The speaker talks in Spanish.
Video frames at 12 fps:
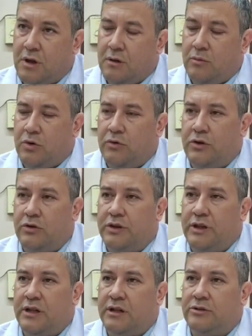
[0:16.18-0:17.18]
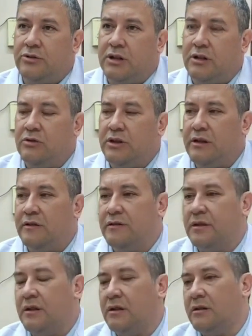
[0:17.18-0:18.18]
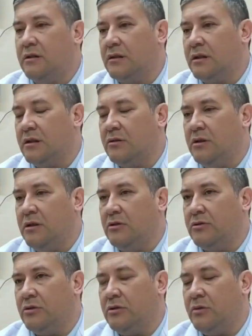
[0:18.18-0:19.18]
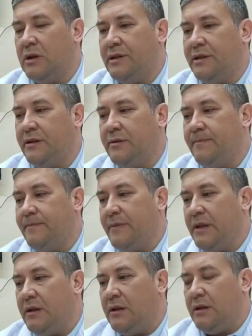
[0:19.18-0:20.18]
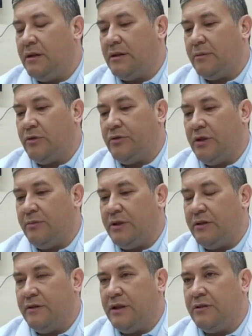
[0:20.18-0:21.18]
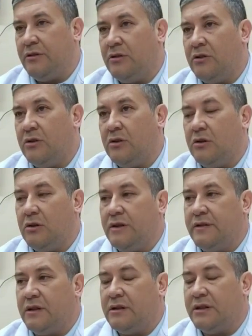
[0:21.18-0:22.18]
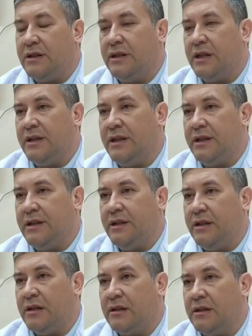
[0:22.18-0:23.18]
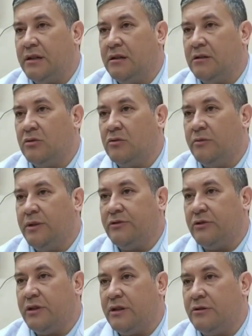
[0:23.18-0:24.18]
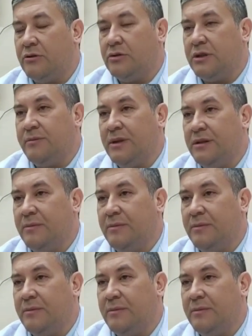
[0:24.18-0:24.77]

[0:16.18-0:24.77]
Muy buenos días a toda la audiencia, acá con el doctor Walter. Estamos siempre viendo esa reingeniería que estuvo mencionando justamente